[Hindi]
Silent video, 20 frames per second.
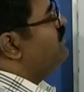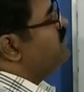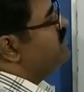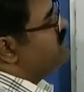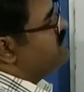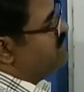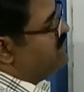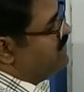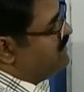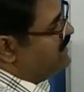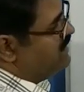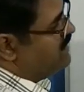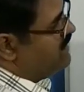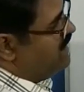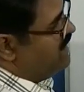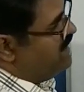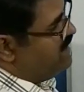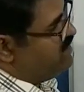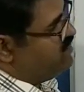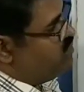अब ये
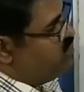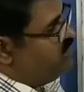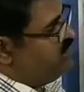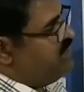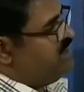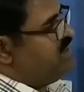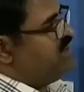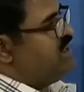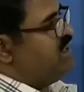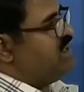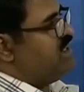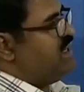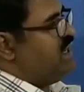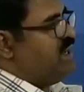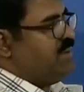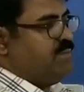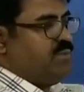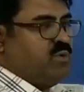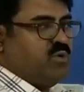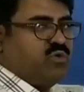तरीकाकार उम्मीद है कि
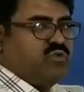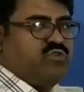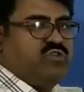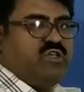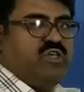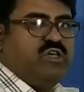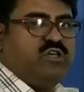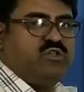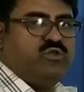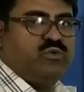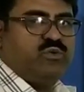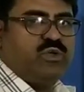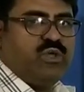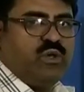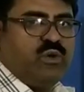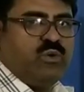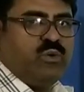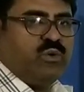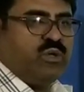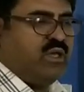आप लोग सीख चुके
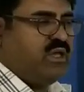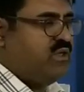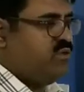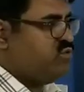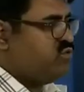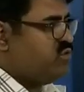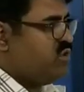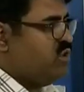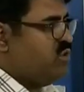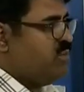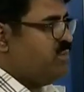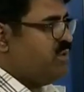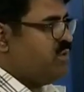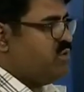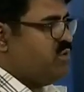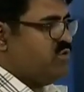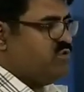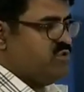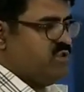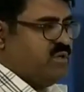होंगे उसके ऊपर
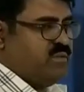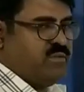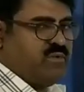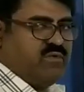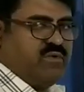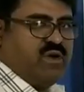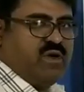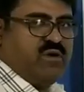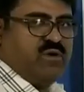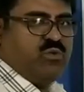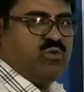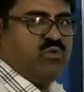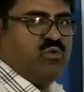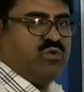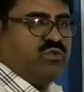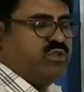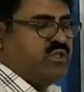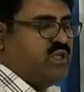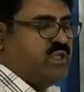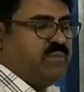क्वेश्चन नंबर वन टू
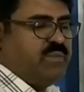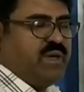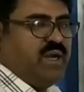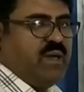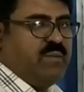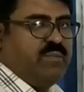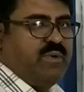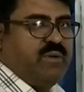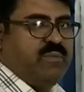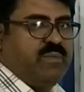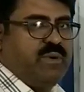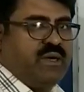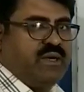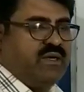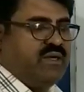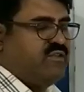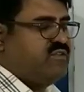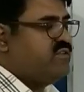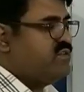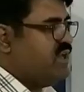और थ्री पर आपने
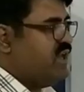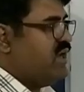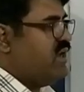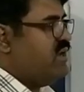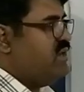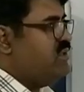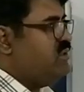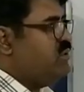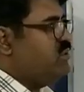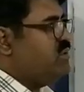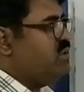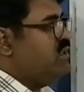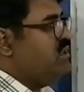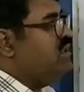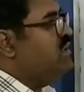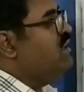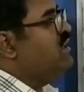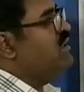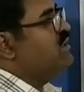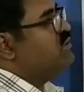प्रैक्टिस कर ली होगी
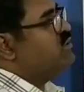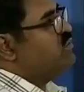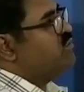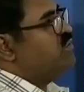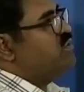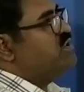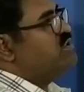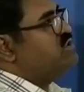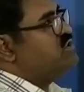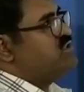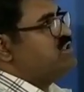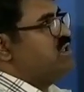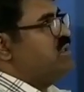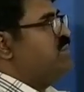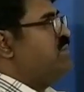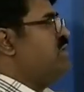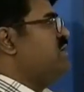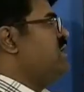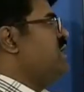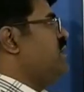तो वही चीज़ें
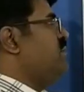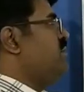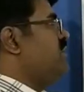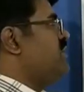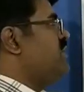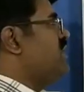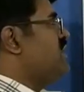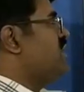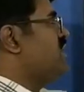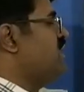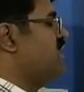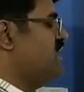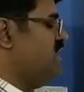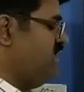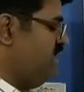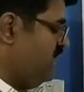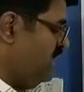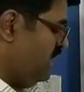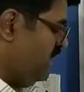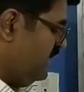हमने यहाँ पर क्या
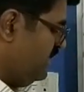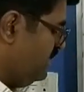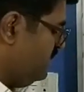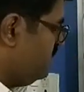करनी है